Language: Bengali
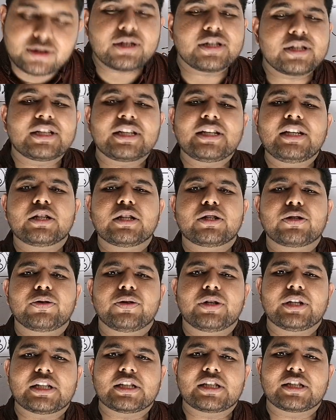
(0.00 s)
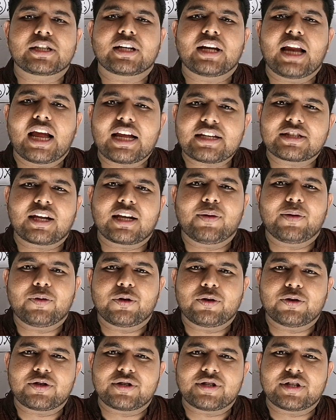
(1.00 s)
ওদেরকে যদি জিজ্ঞেস করিস ক্লাস
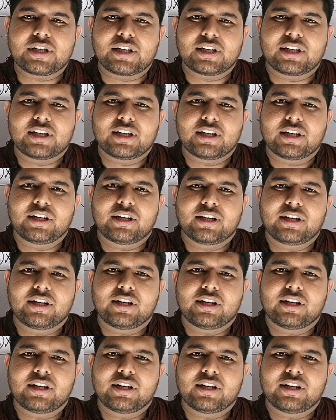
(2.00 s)
কেমন হচ্ছে